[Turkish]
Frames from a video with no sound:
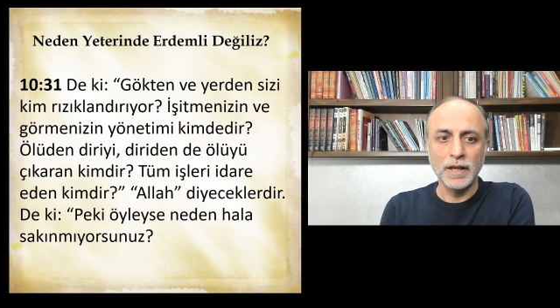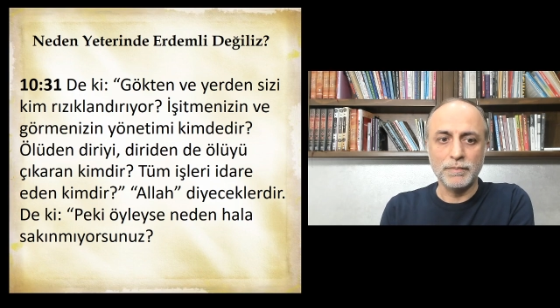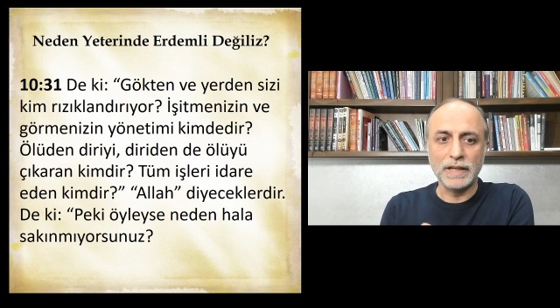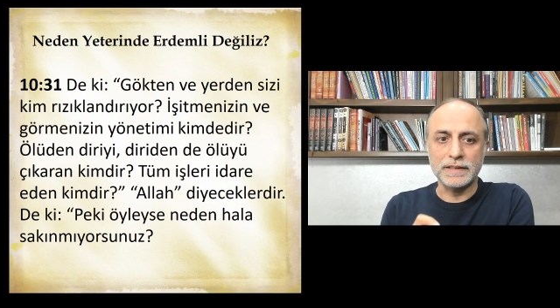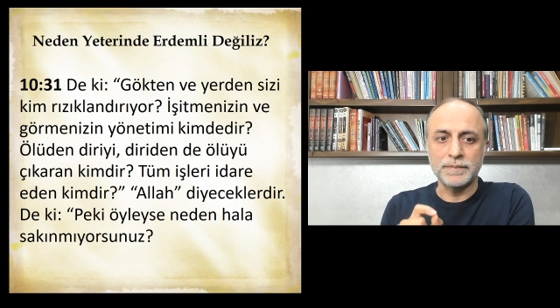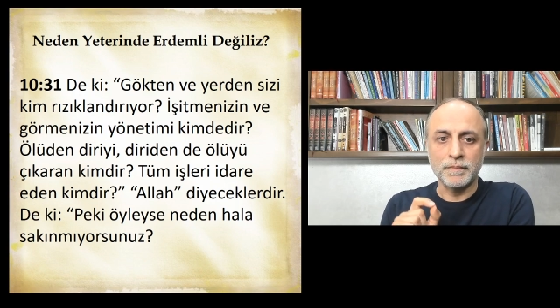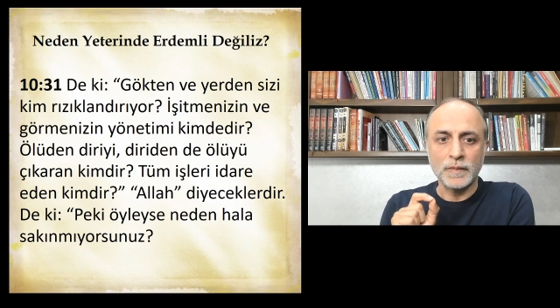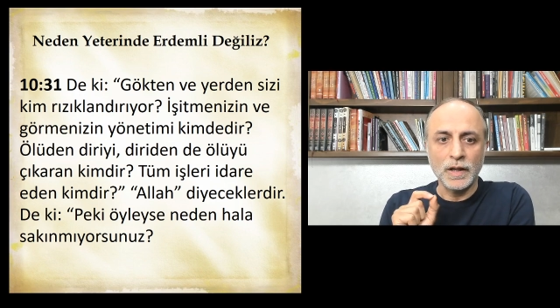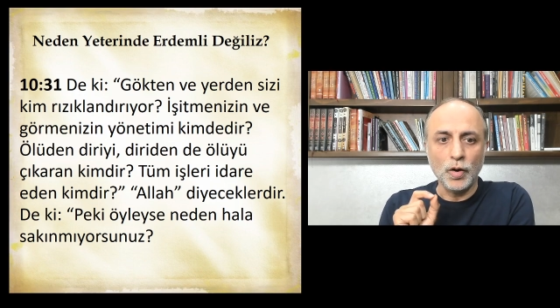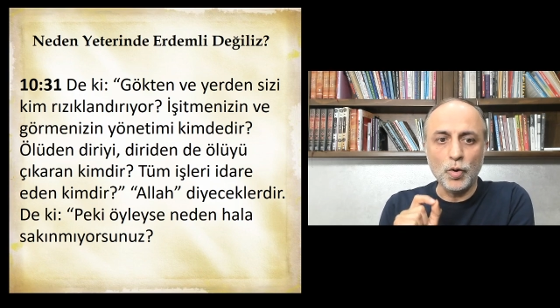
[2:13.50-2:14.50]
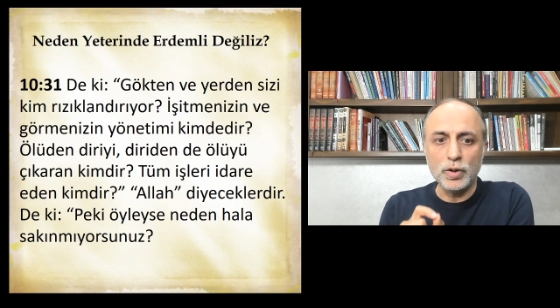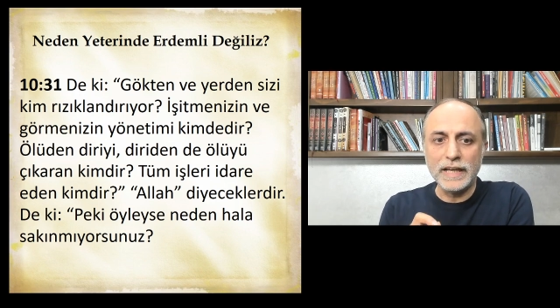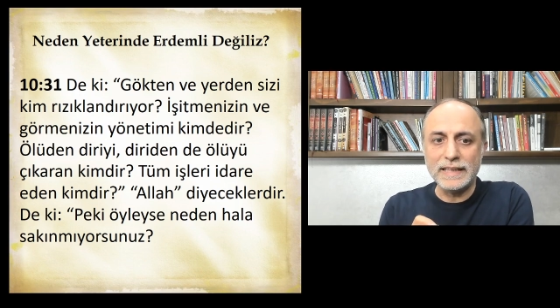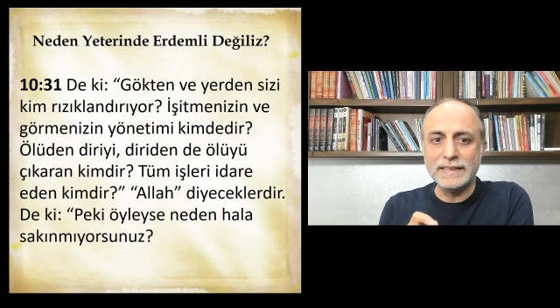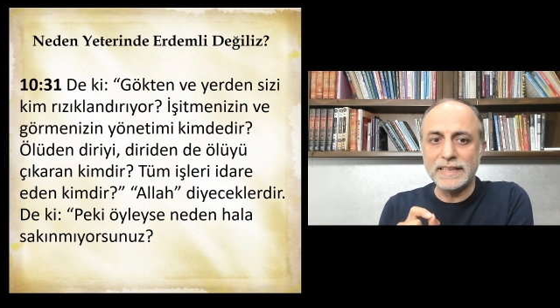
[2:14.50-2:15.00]
Bakın
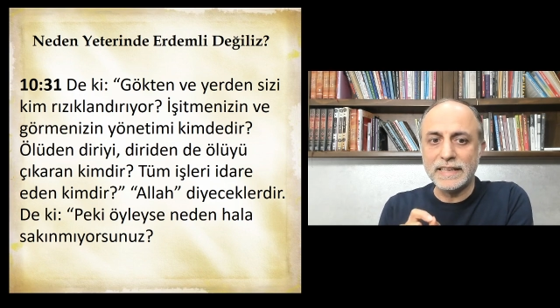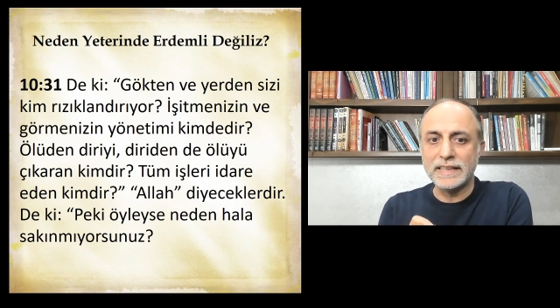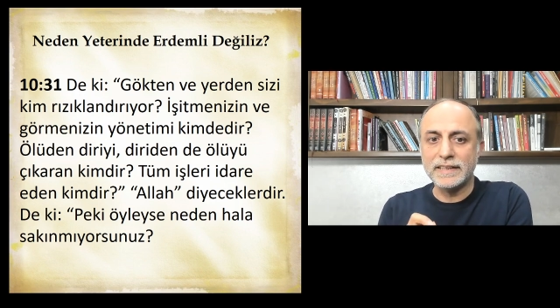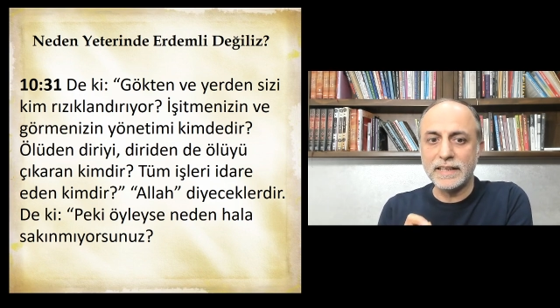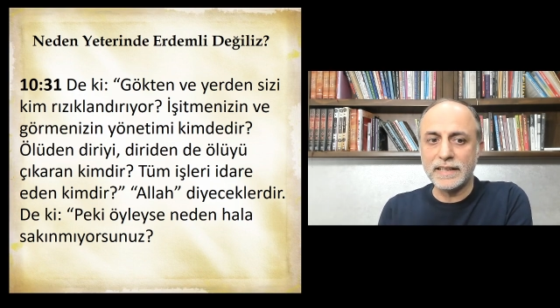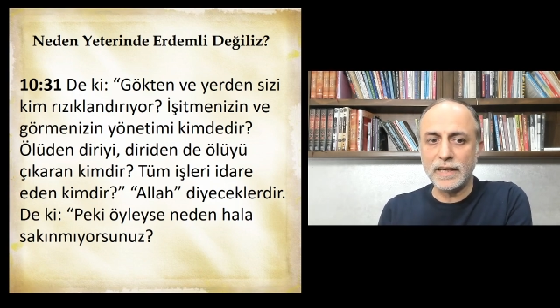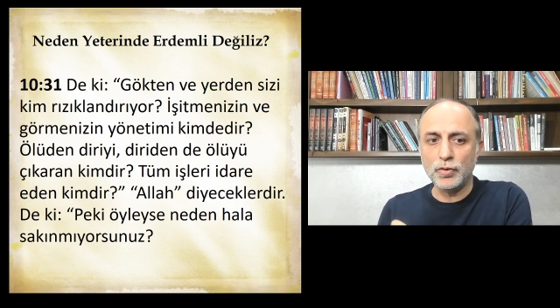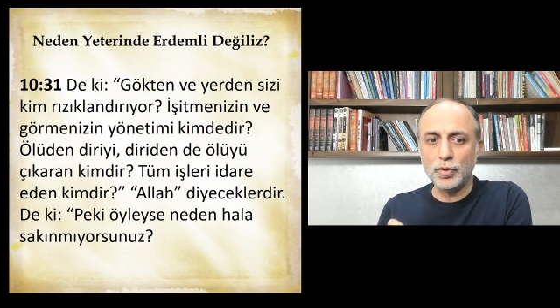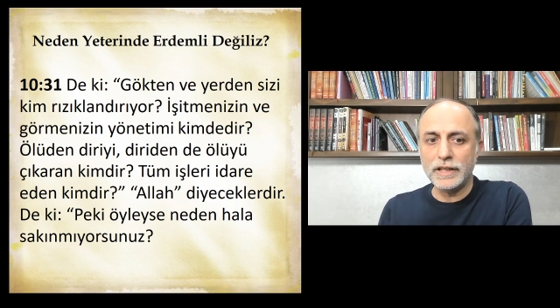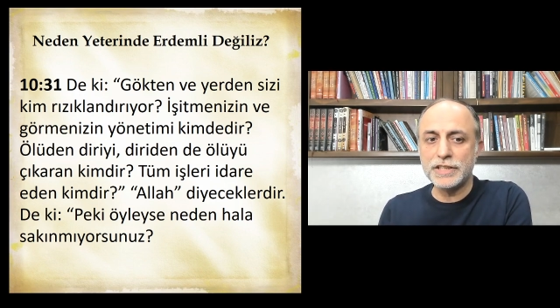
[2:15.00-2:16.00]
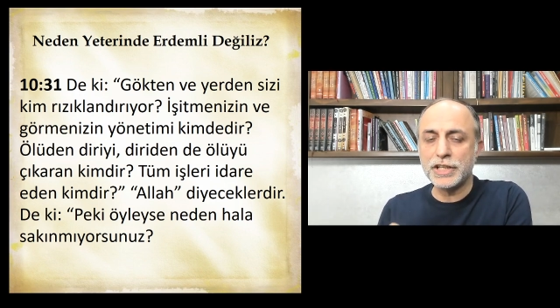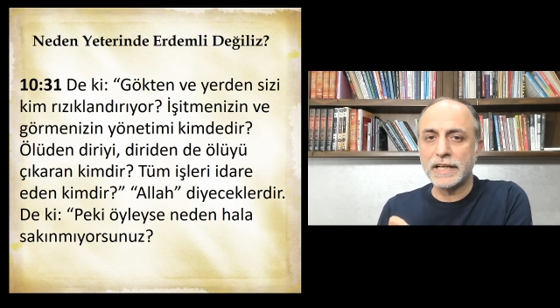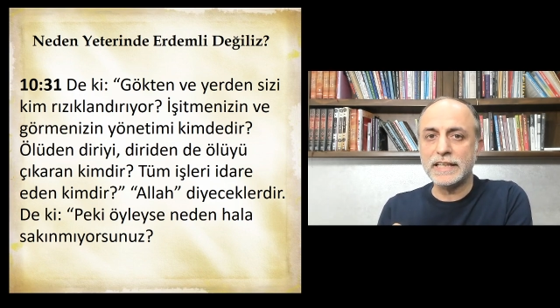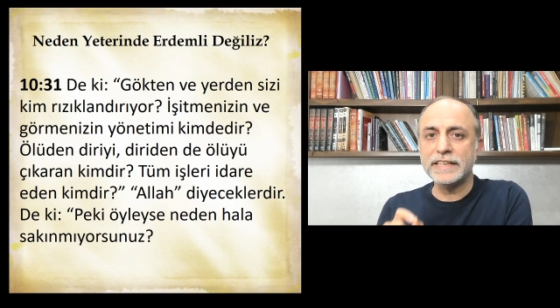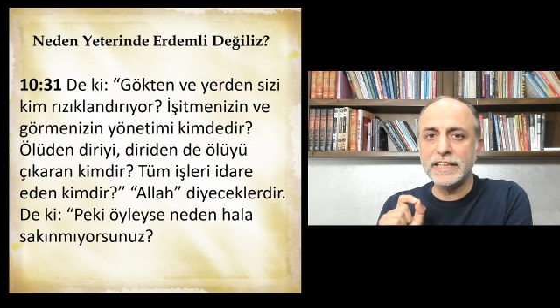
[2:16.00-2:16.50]
ölüden diriyi, diriden ölüyü
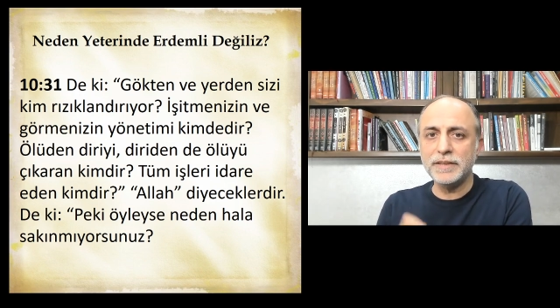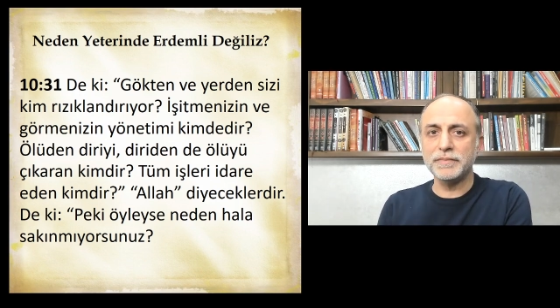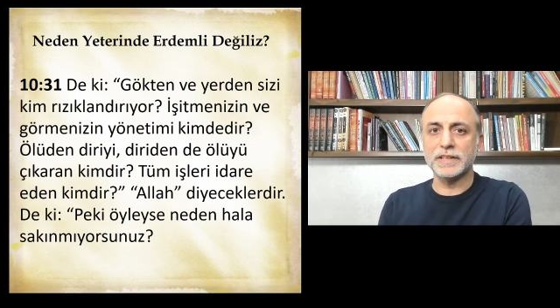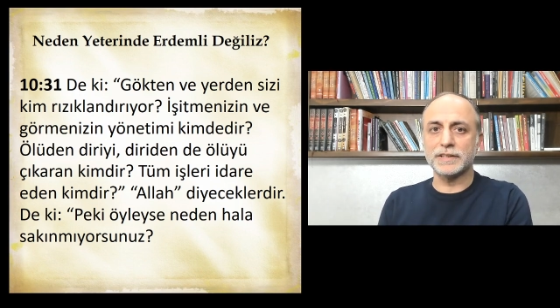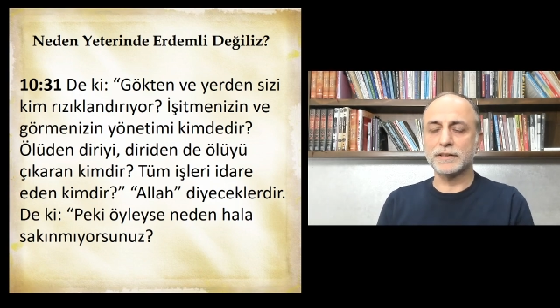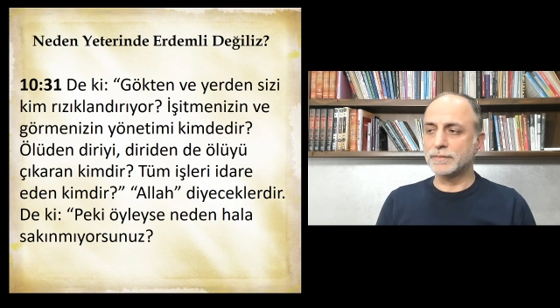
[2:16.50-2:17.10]
çıkaran kimdir?